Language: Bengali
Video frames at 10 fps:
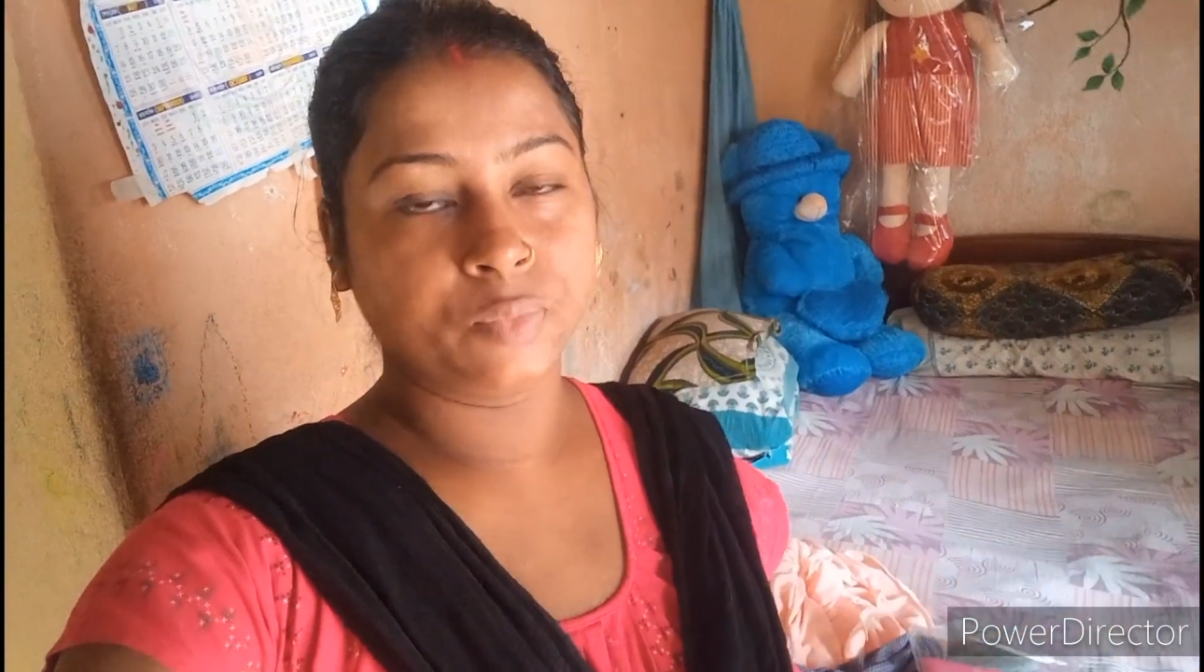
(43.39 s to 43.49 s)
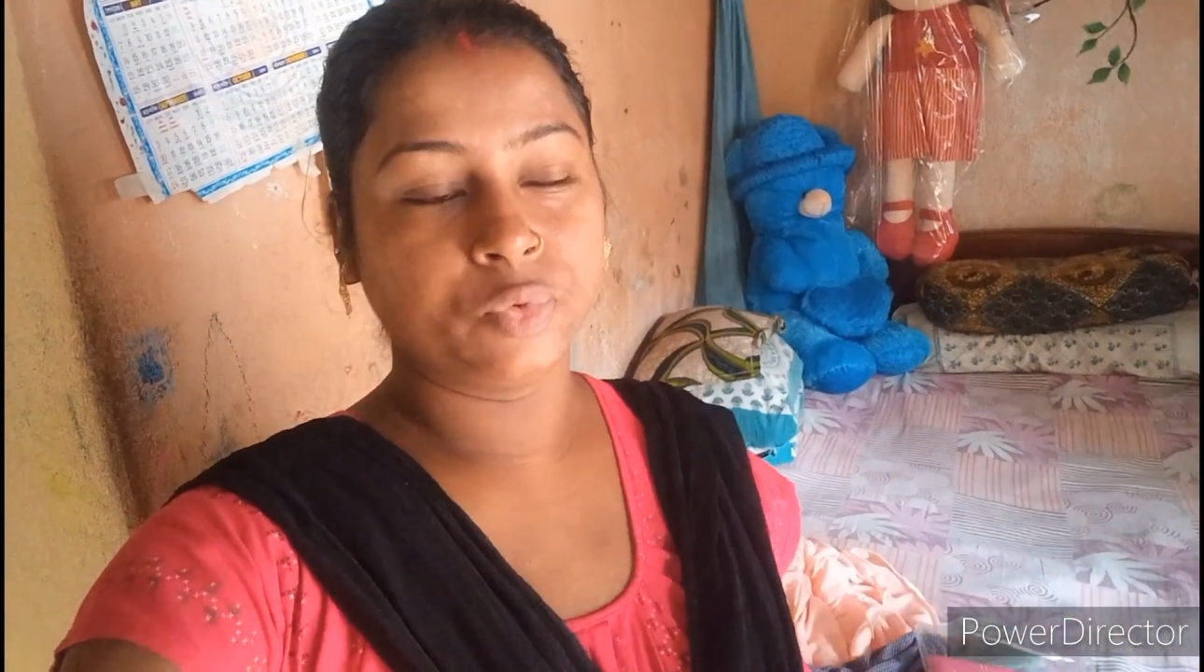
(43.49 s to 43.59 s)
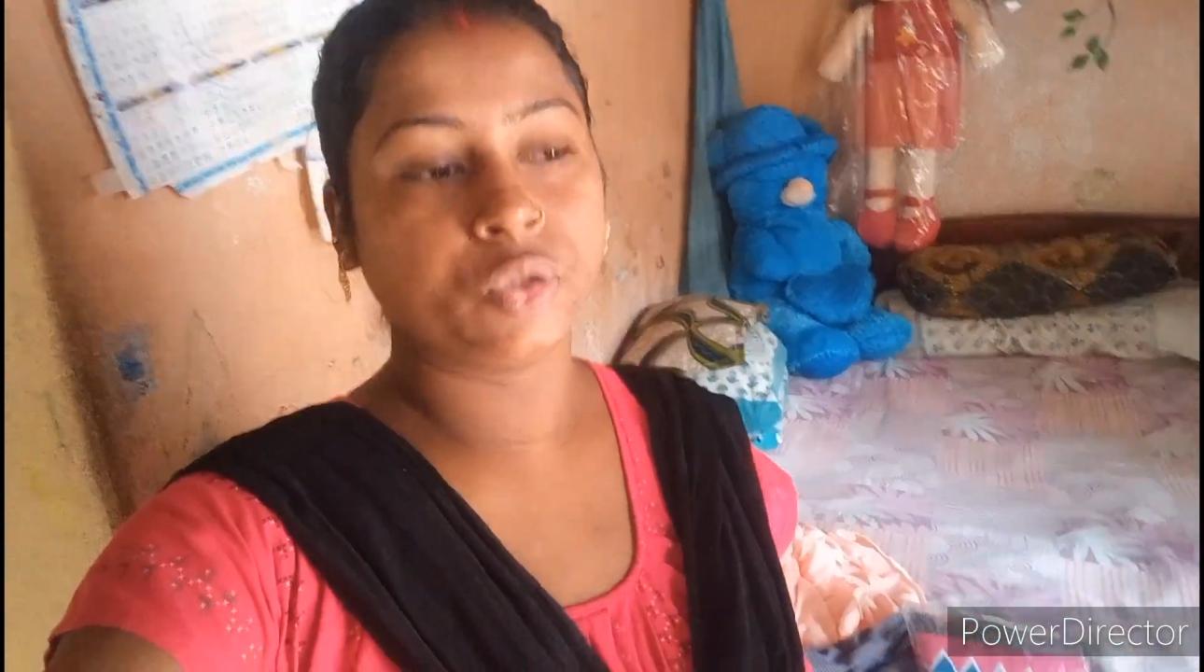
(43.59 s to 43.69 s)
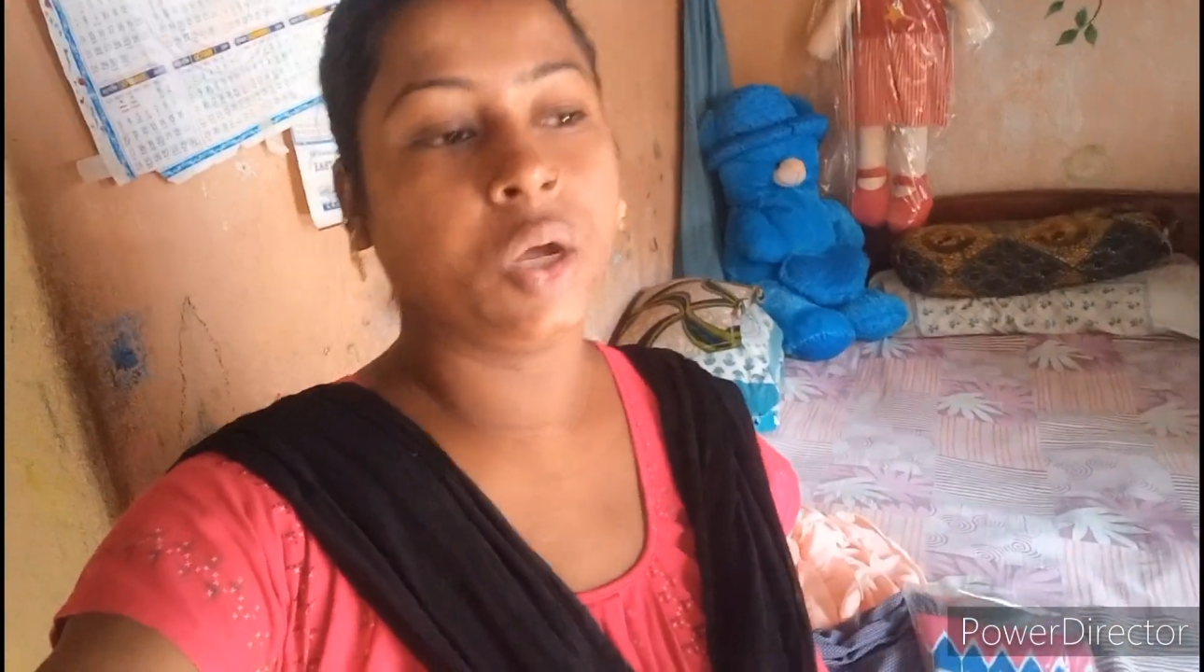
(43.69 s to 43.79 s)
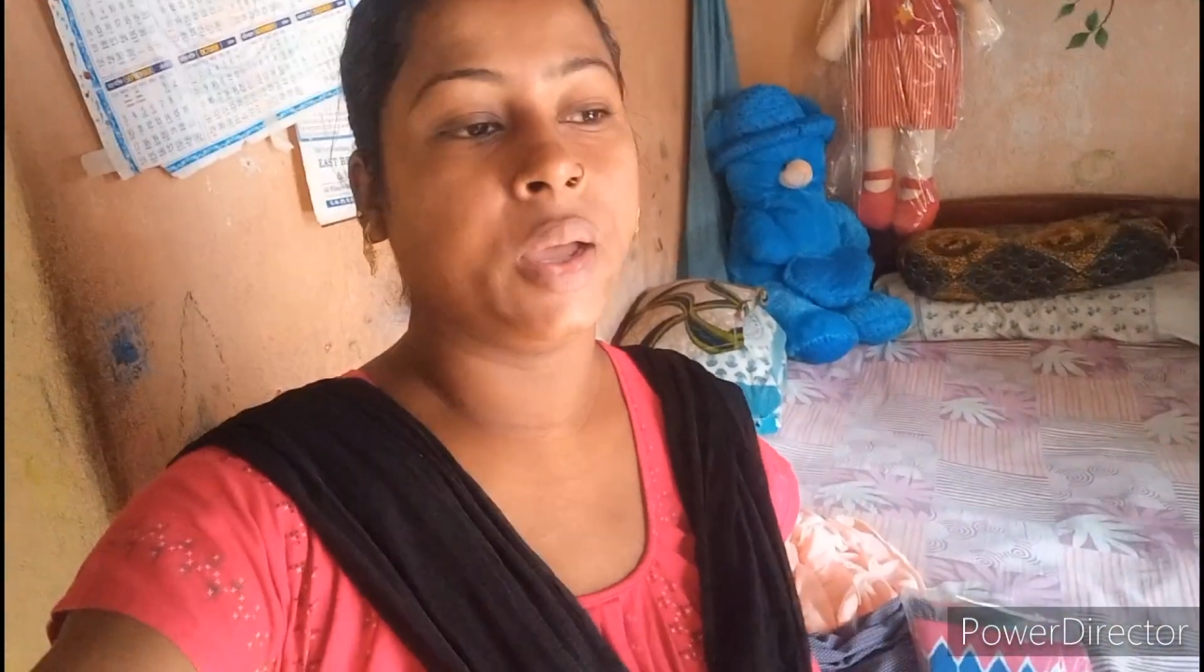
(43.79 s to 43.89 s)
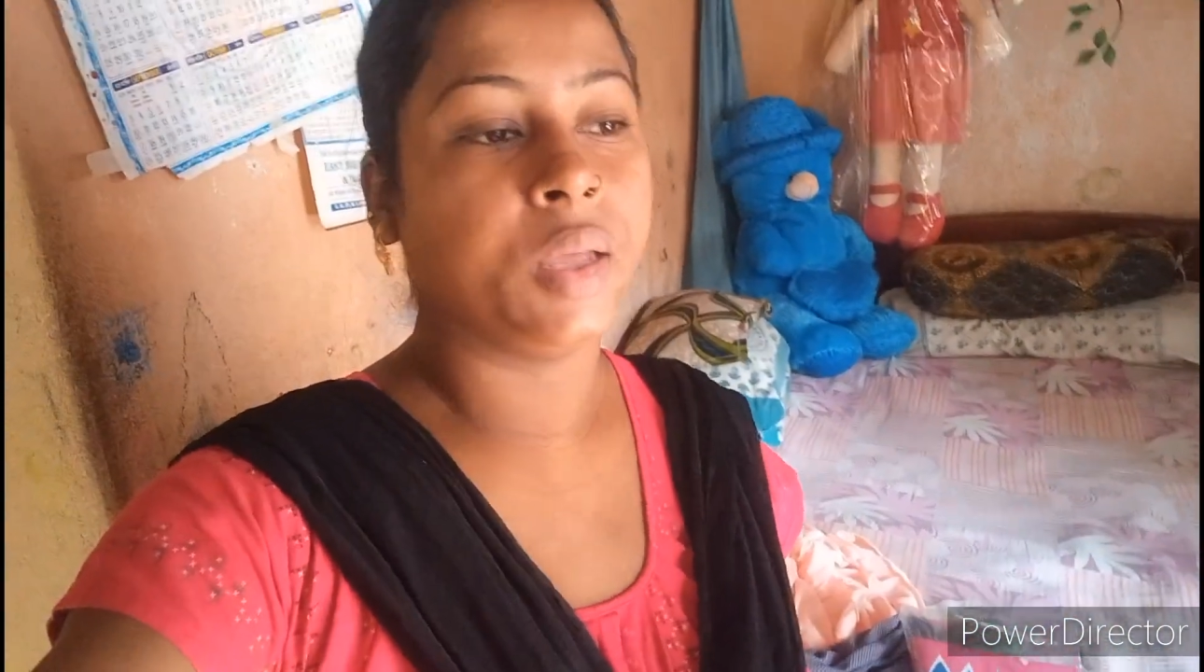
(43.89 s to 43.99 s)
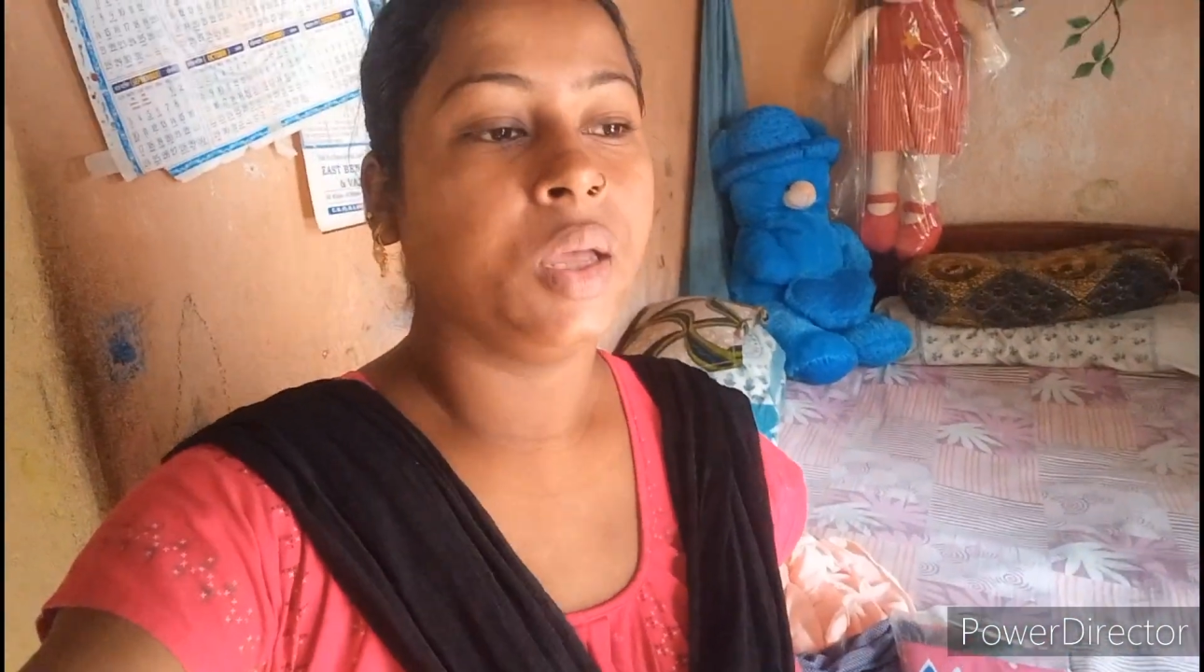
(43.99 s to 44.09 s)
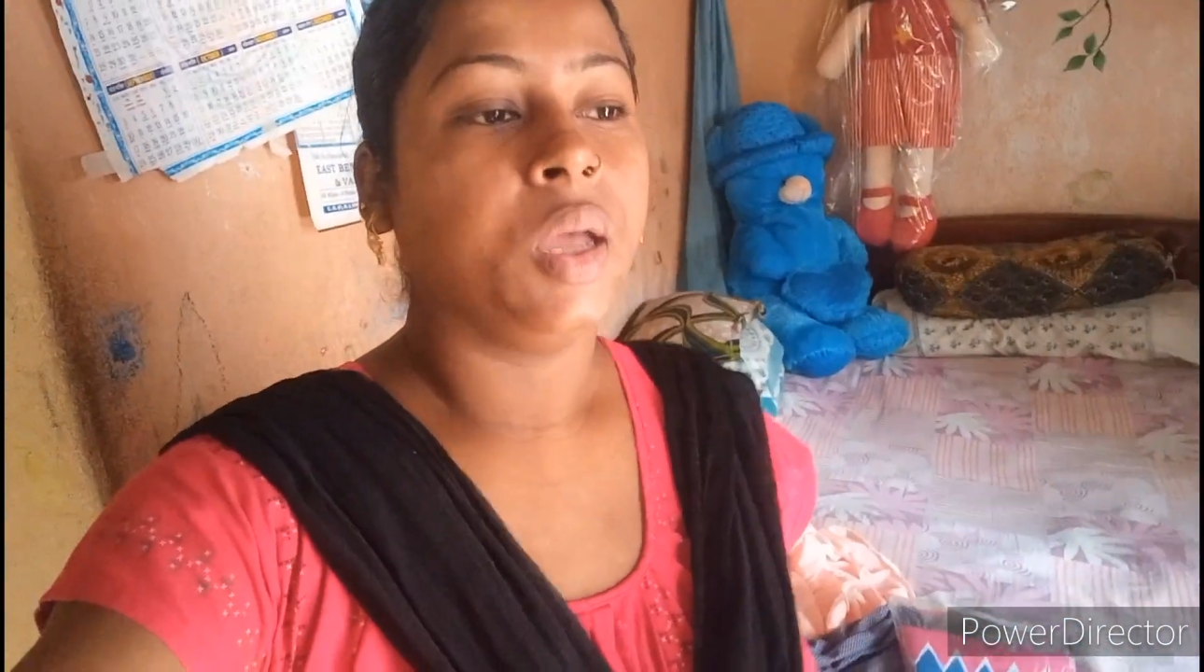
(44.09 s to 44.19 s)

তো পুজো হয়